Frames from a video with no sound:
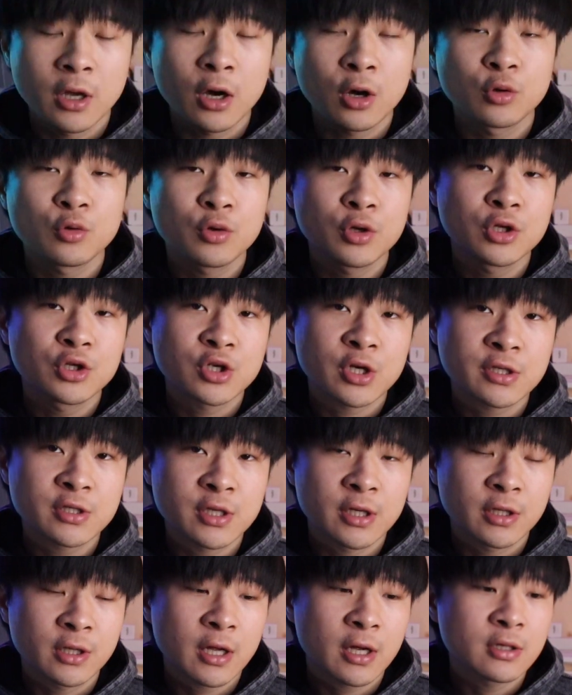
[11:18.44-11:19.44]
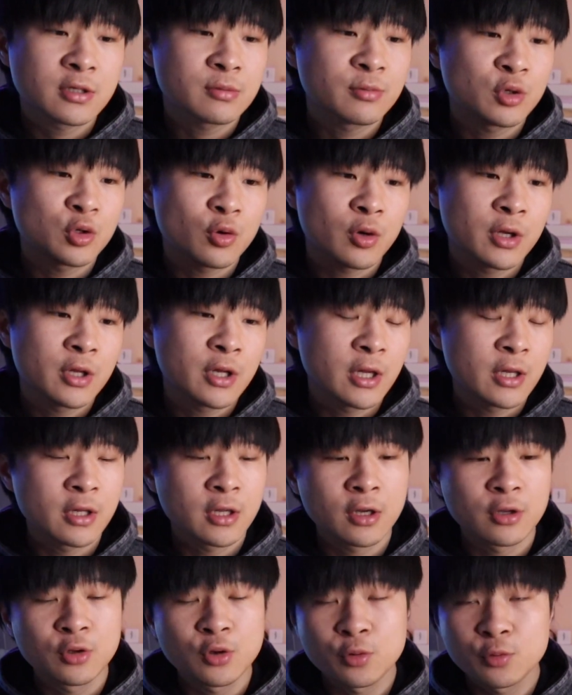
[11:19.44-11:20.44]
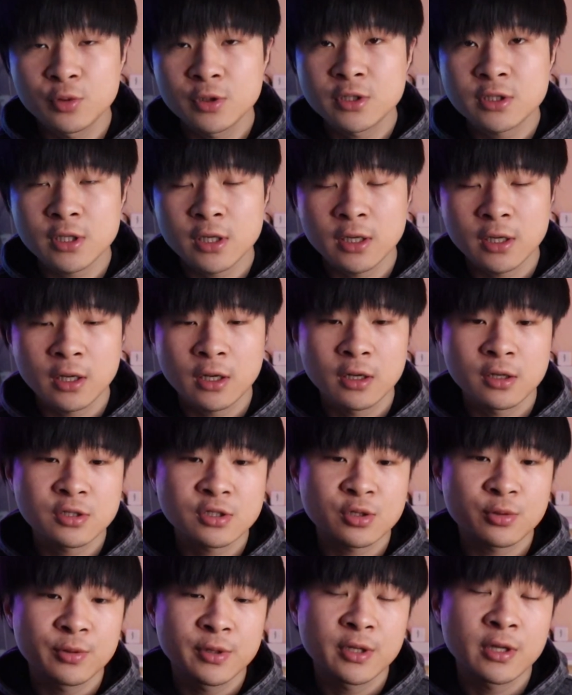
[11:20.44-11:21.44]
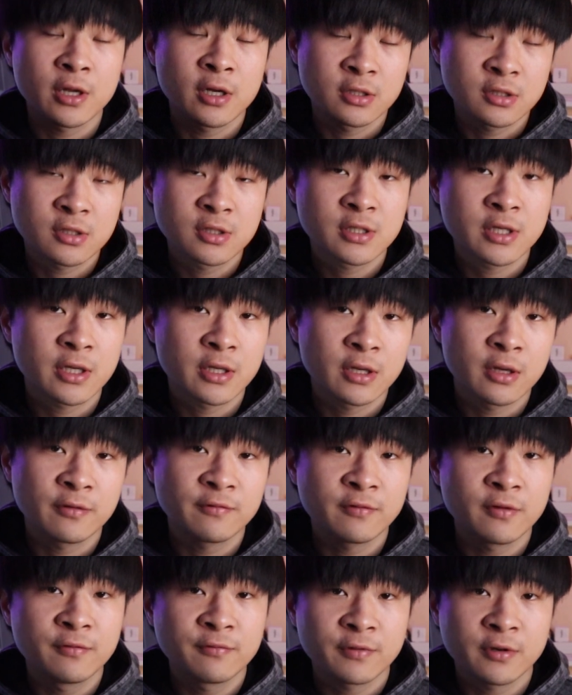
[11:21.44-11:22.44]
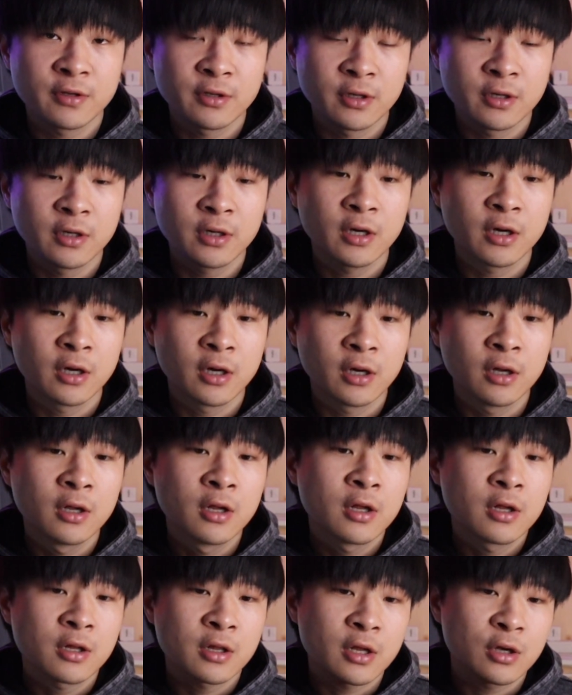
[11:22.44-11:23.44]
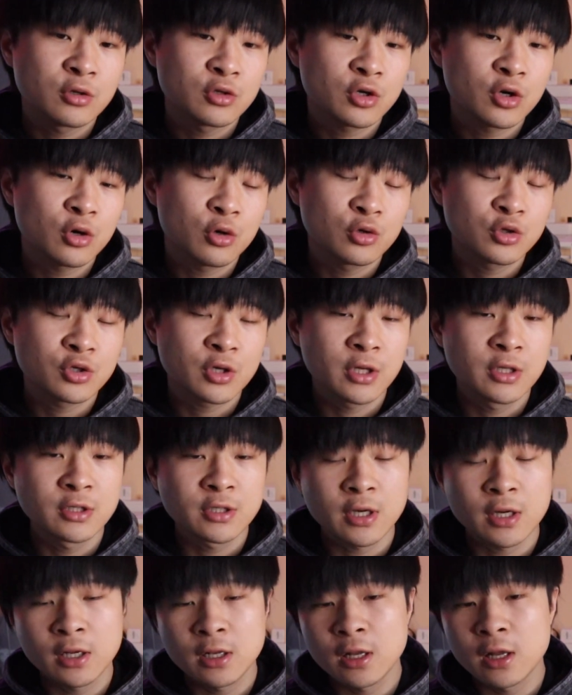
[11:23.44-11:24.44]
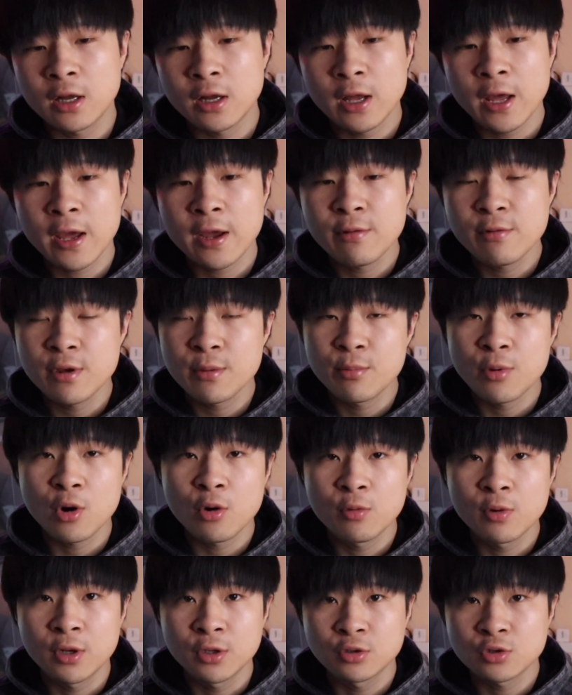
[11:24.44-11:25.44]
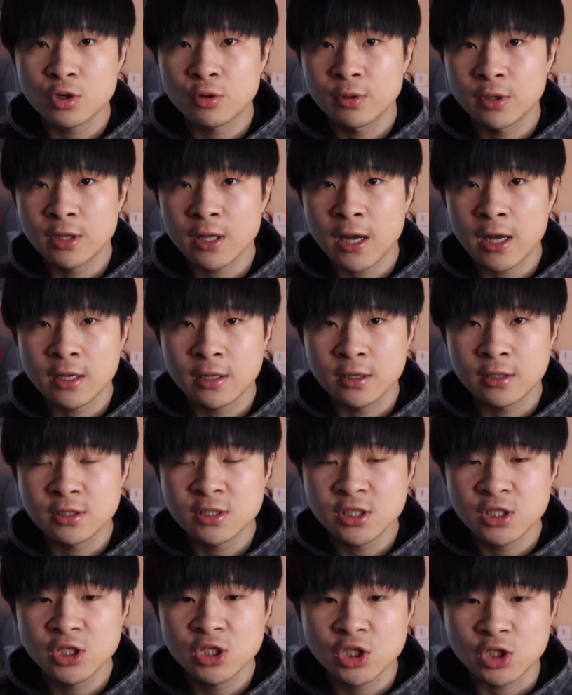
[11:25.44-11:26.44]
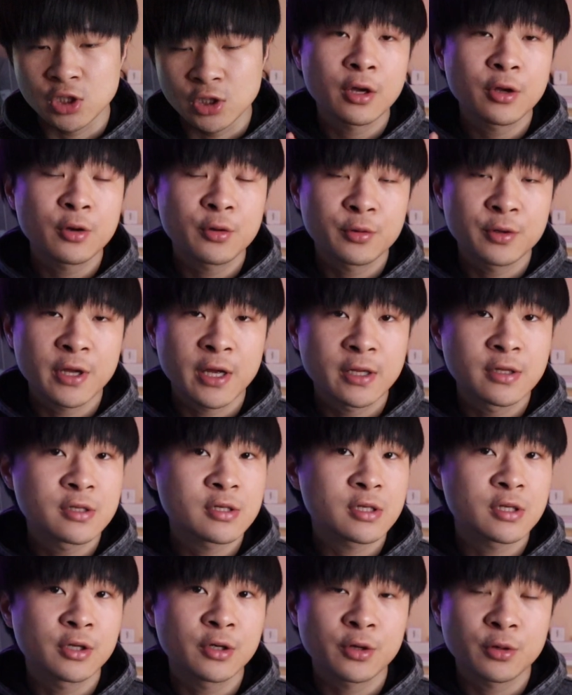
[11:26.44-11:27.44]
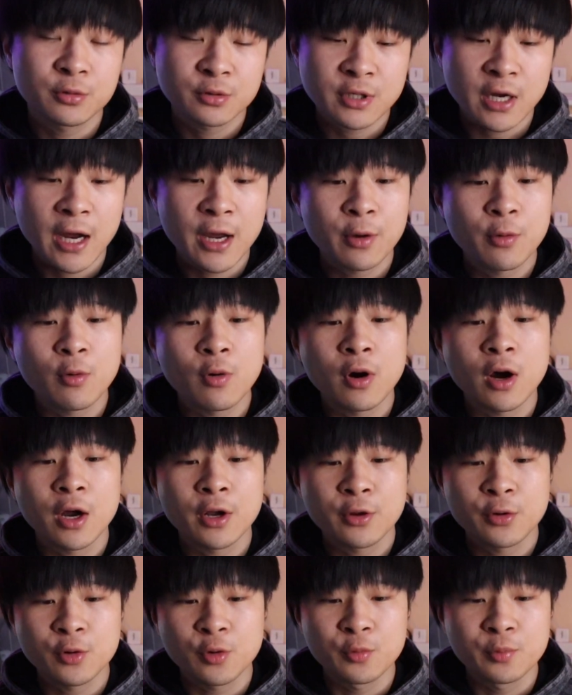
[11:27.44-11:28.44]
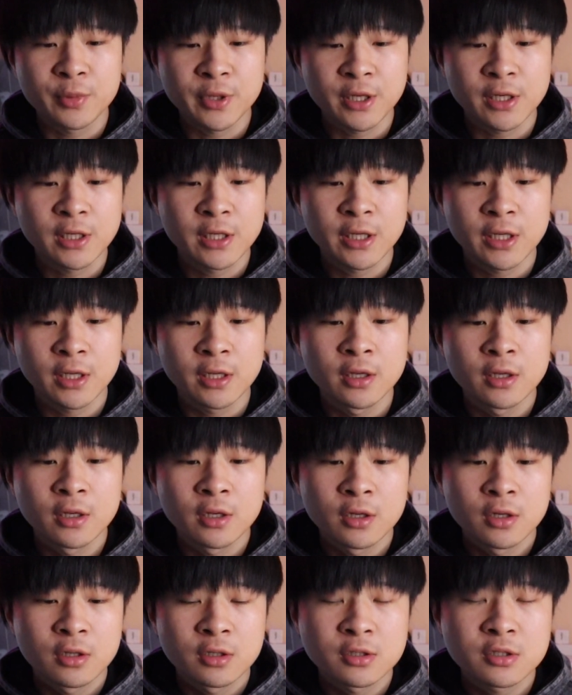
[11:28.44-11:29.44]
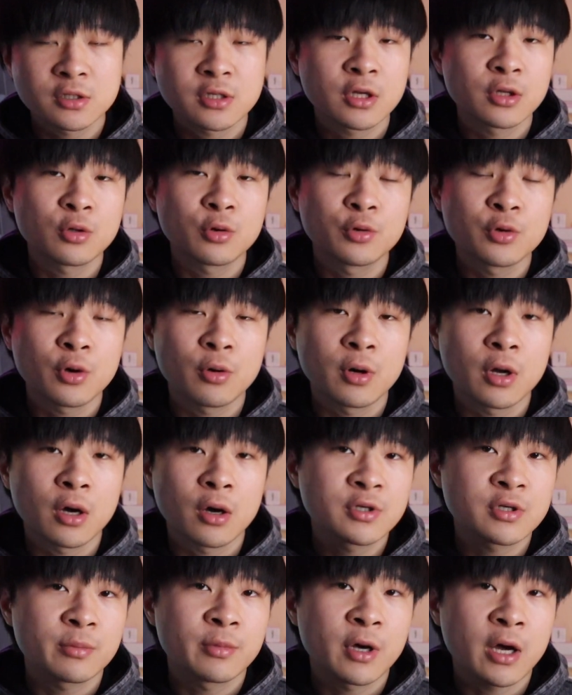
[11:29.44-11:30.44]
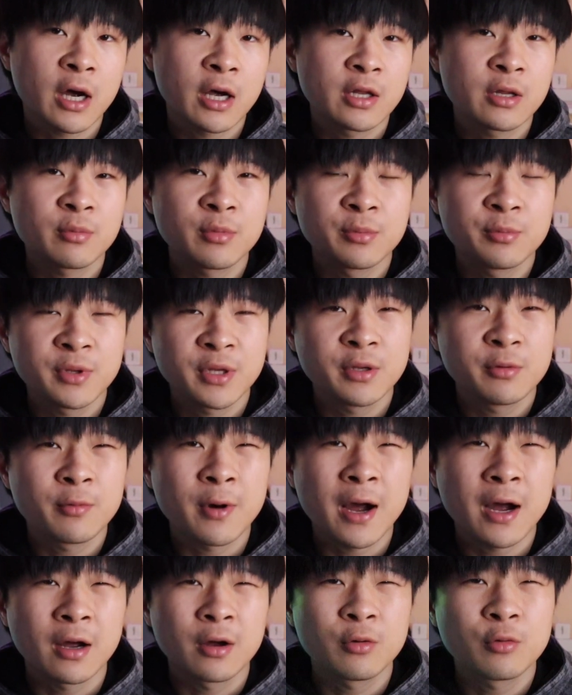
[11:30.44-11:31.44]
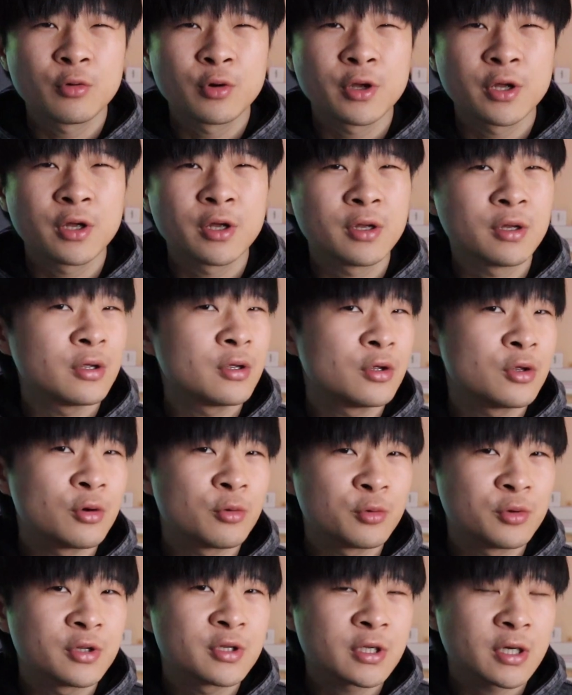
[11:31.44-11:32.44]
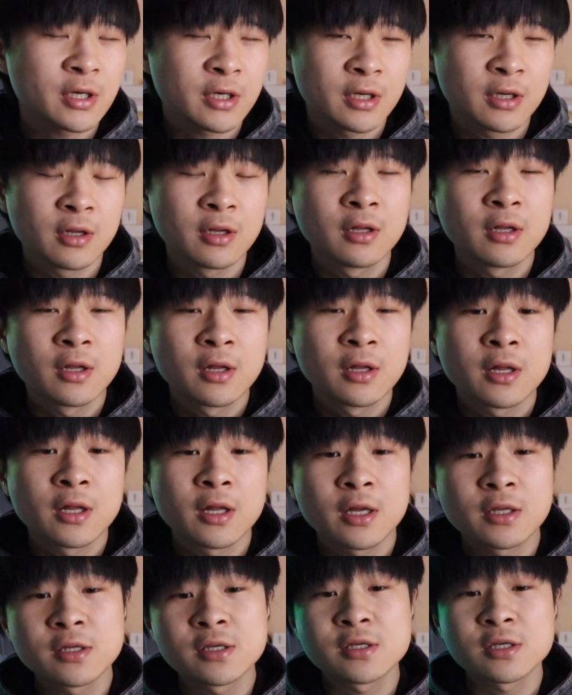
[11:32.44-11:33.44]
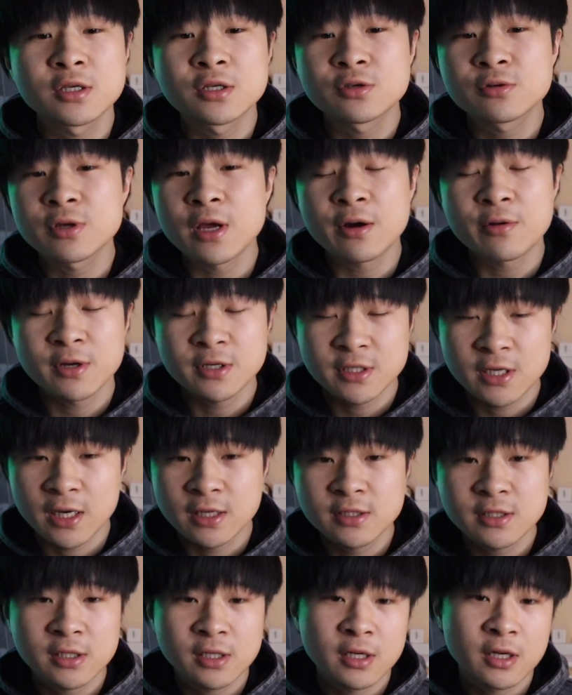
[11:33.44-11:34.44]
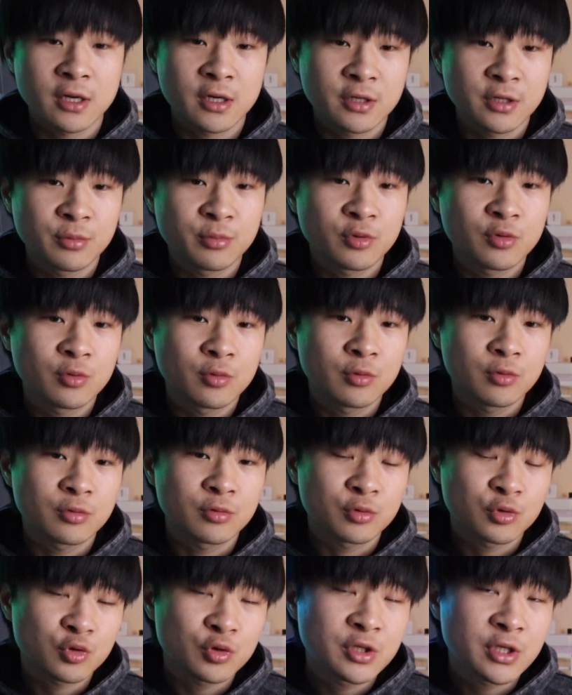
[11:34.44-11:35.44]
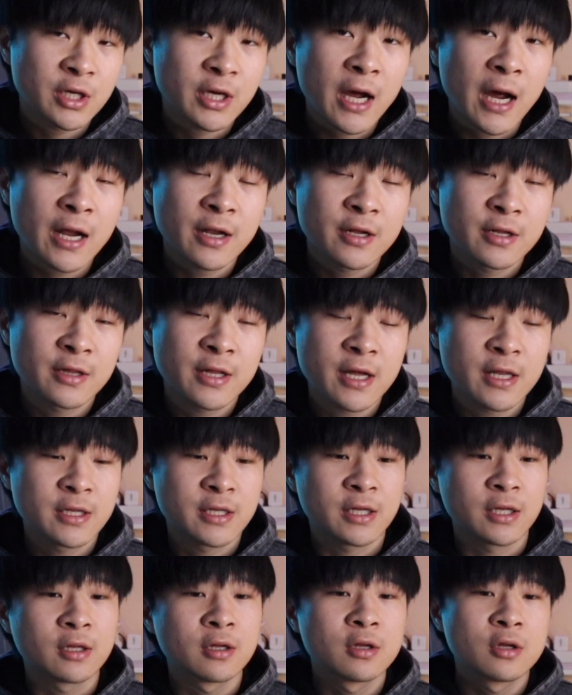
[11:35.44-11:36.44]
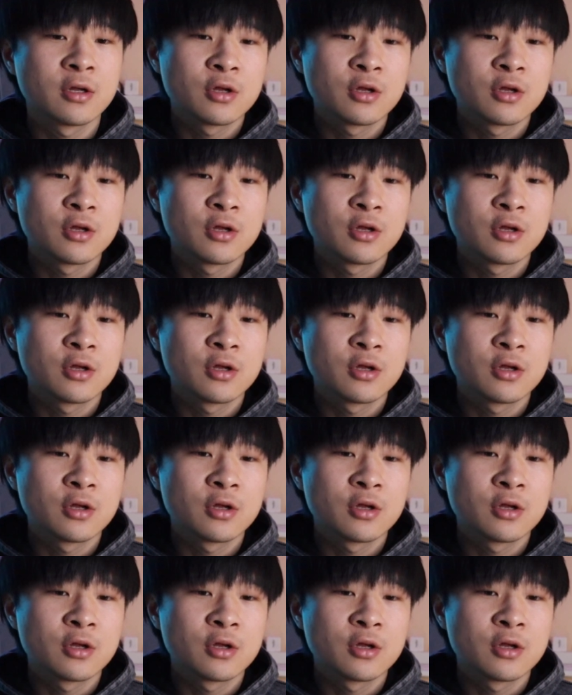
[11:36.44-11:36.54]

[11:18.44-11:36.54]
然后对于 Justin 他这么多年的忧郁症和 Serena 之间的分分合合，到最后选择了 Harry Bowen 作为他的妻子，他又有颜值，又有才华，又有名利。这些都有了，为什么还那么迷惘，会忧郁症呢？那其实就让我想起了一部最近看的电影。